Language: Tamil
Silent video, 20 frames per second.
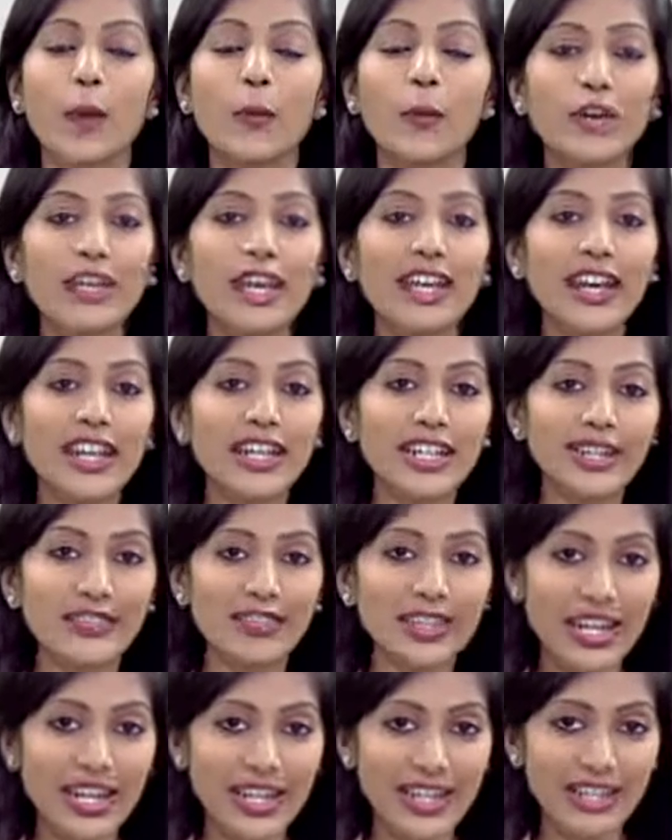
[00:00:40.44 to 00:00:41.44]
முக்கிய
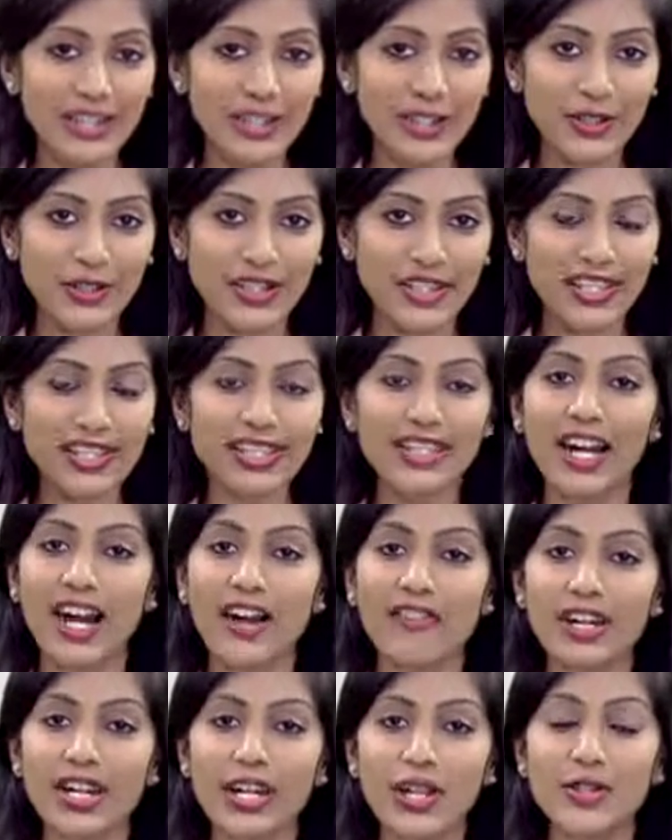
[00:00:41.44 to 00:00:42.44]
நிகழ்வுகளை அறிந்து கொள்ள
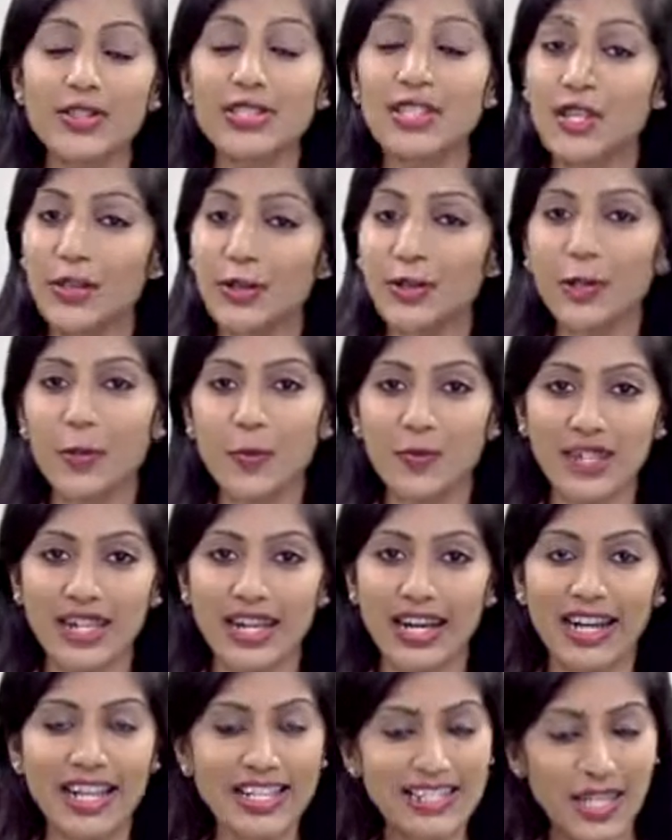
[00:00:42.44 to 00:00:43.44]
காவிரி நியூஸ் யூடியூப்
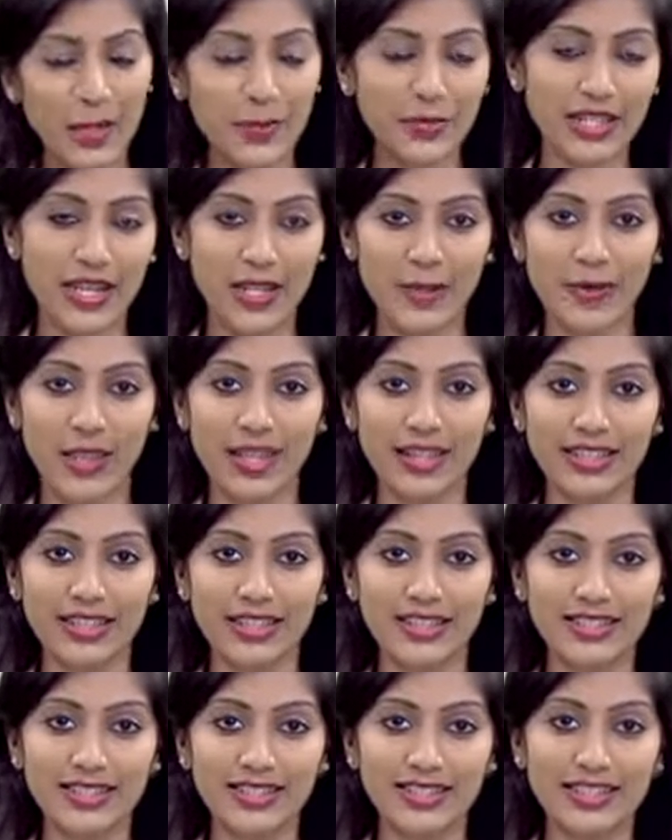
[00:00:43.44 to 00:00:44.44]
சேனலை சப்ஸ்கிரைப்
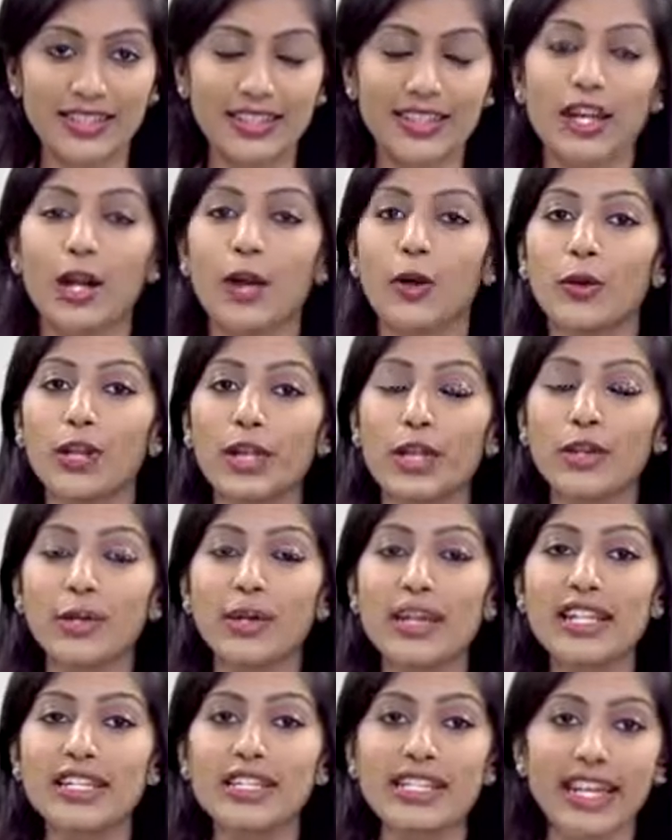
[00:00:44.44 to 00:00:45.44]
செய்யுங்கள்
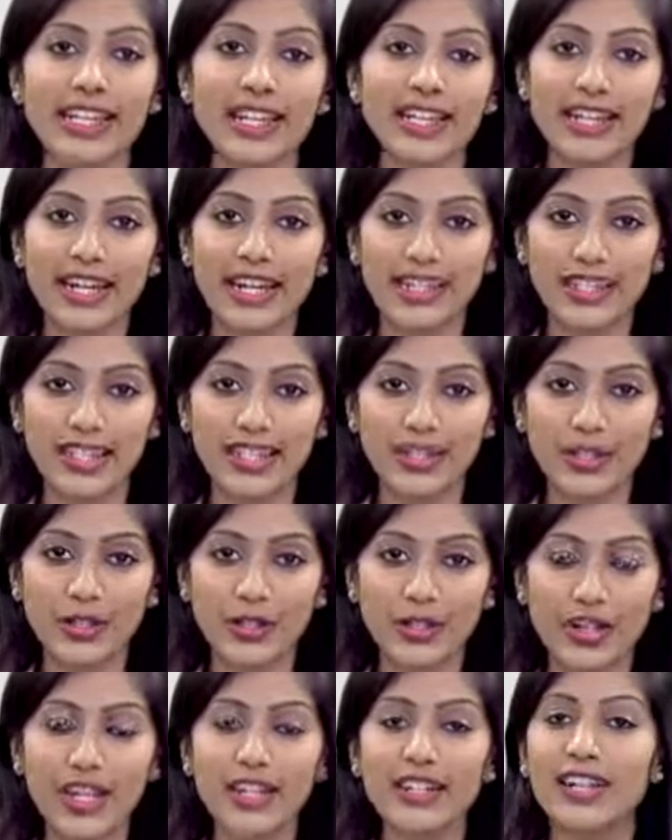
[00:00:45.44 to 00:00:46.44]
உடனுக்குடன் செய்திகளை
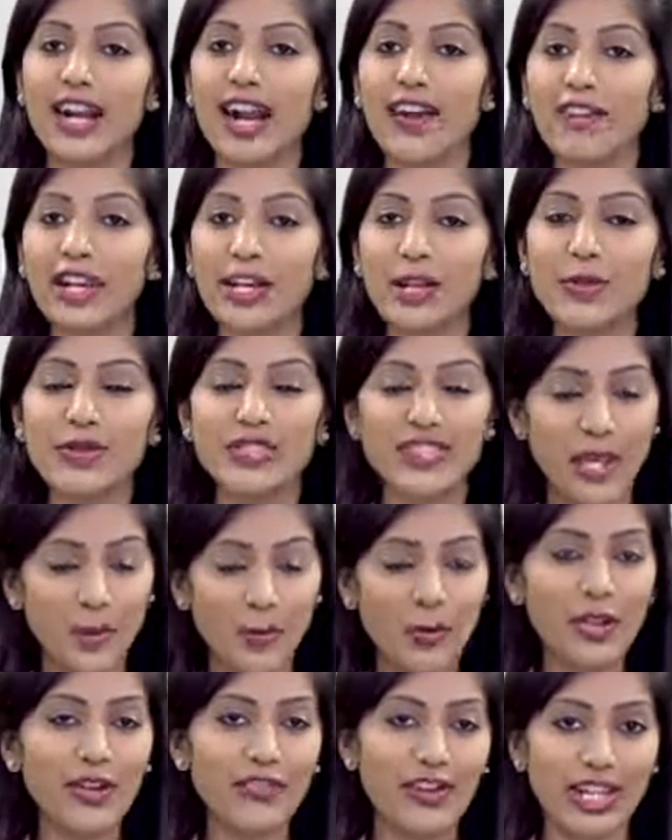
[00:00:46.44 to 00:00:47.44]
தெரிந்து கொள்ள காவிரி நியூஸ்
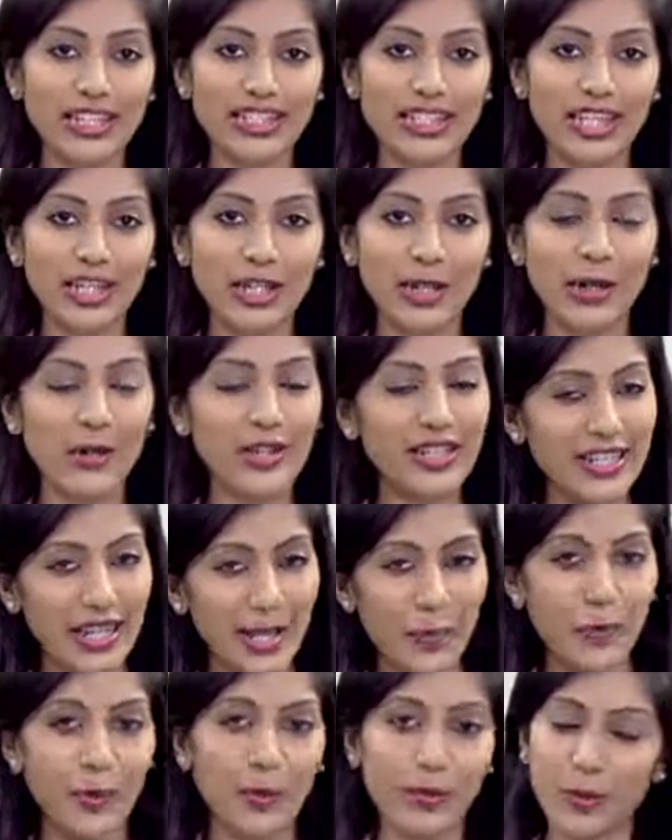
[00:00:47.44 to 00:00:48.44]
சமூக வலைதளங்களோடு
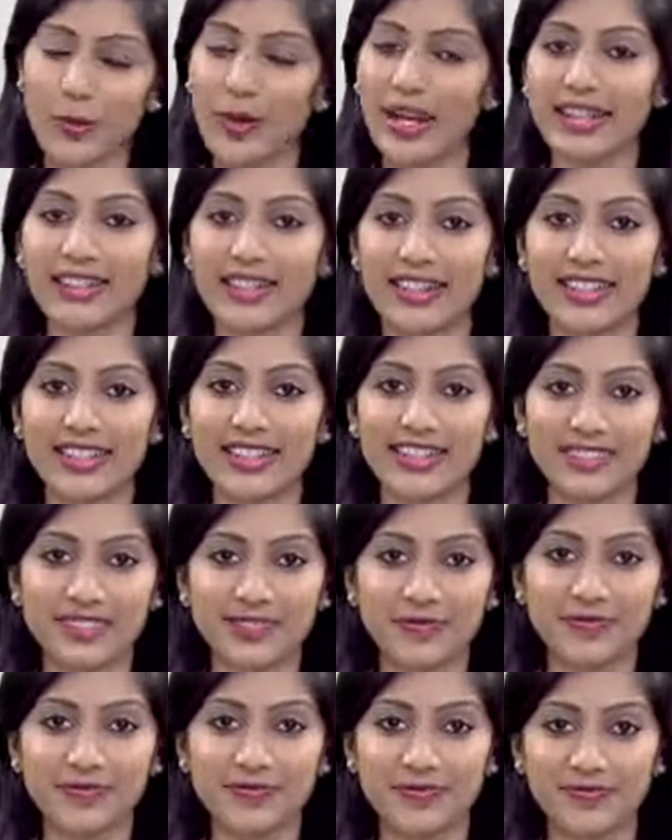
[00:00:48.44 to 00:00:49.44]
எப்போதும்
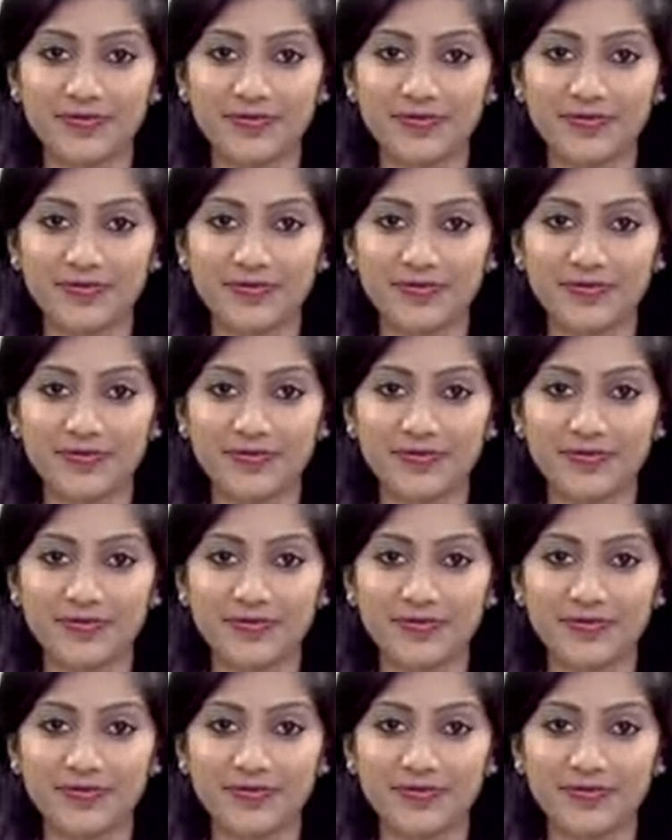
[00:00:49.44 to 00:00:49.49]
இணைந்திருங்கள்